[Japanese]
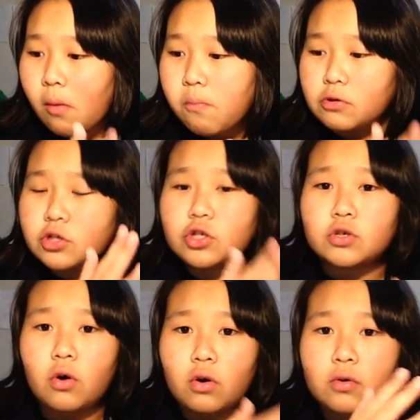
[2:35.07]

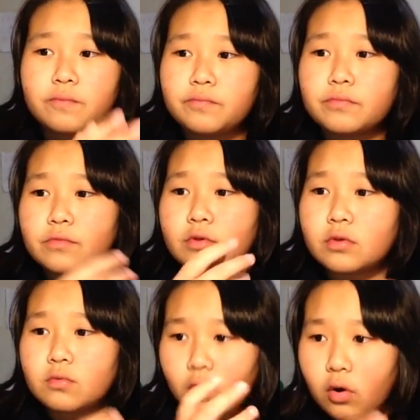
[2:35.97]
ブッチョ
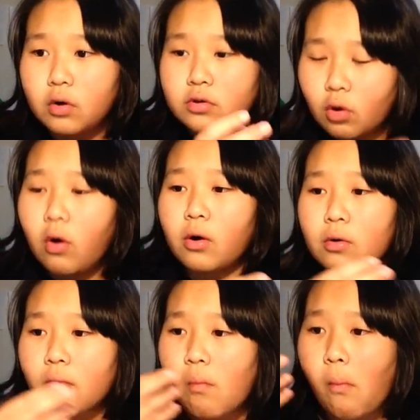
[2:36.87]
を、
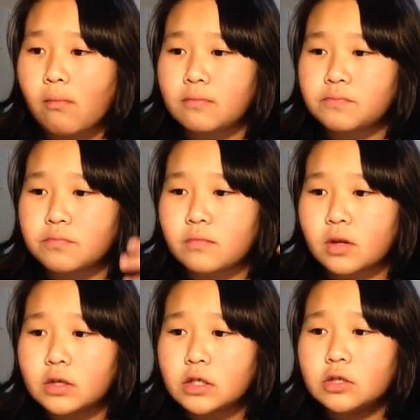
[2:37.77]
と、
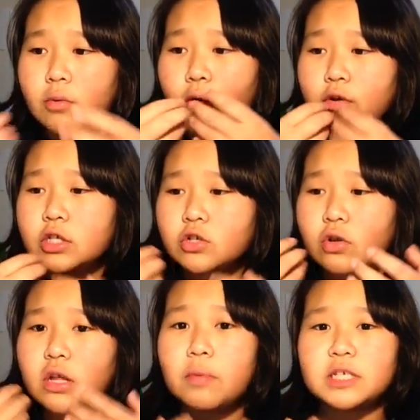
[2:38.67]
スルメを一緒
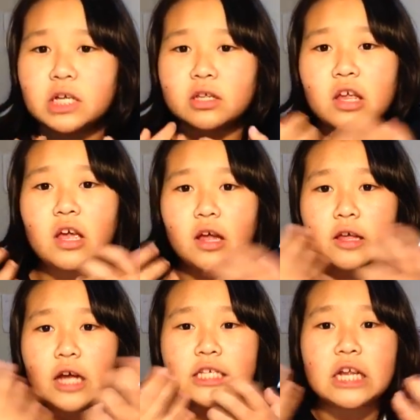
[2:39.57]
に食べちゃって、
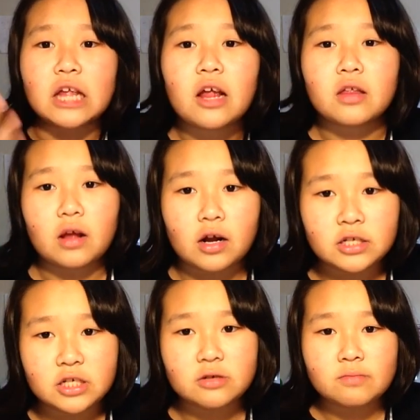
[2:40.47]
やっちゃったって
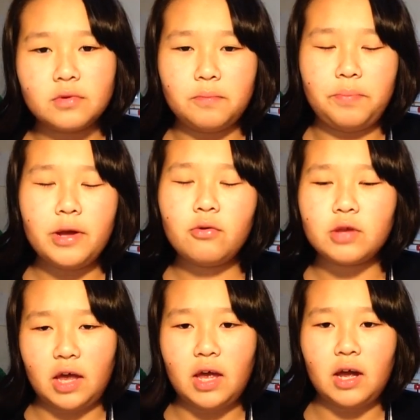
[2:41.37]
感じ。ベロ
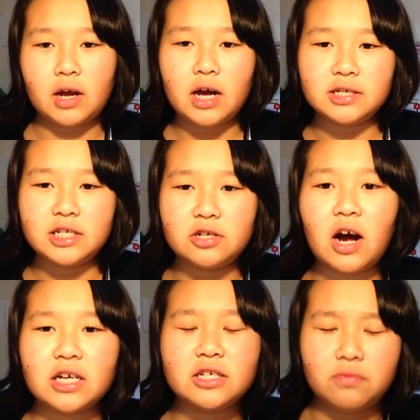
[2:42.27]
で感じ
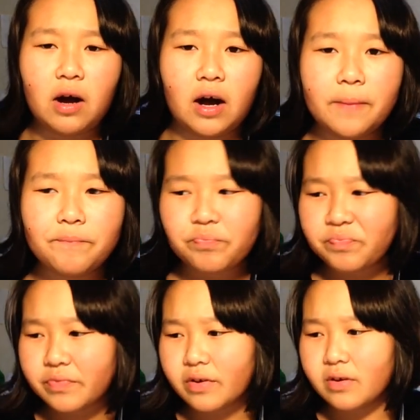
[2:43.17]
る味は、
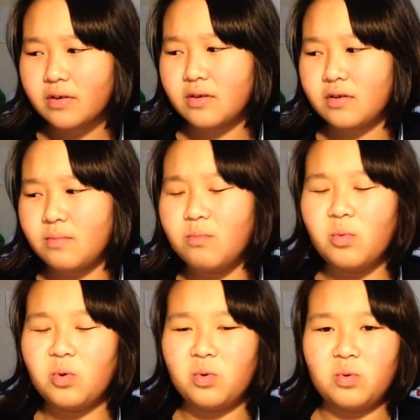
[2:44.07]

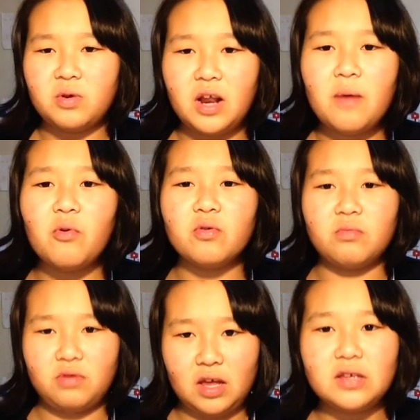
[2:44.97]
もう、
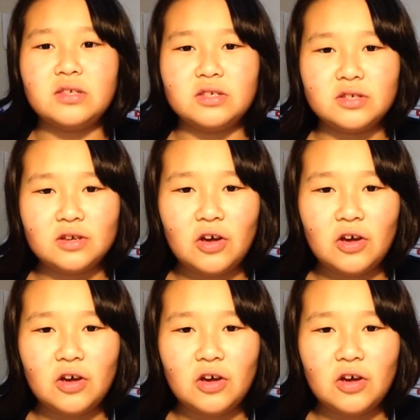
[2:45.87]
レモンです。